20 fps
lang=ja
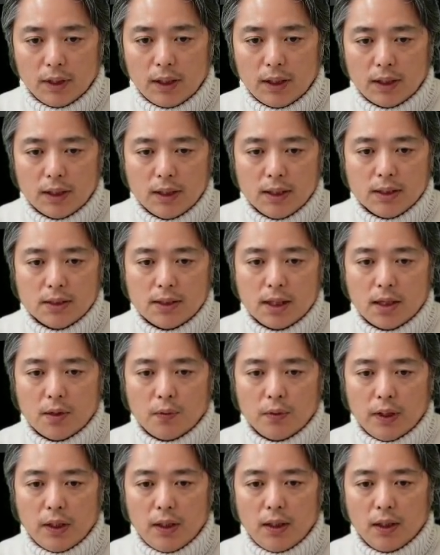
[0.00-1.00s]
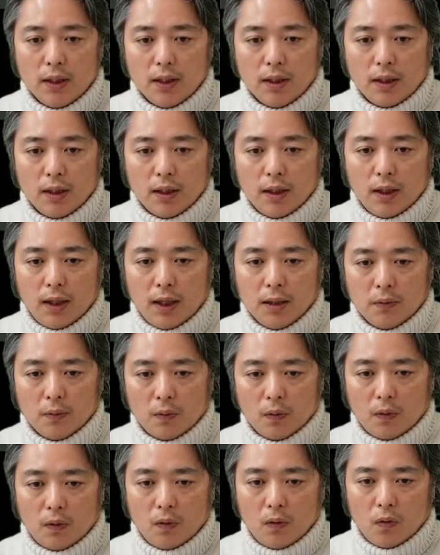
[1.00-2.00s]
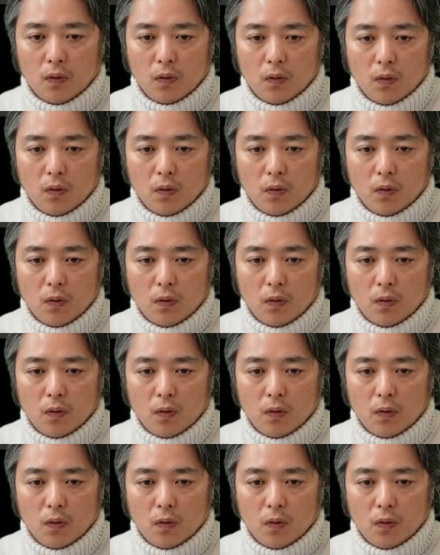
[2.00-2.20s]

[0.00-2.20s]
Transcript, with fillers: で、最後に歯の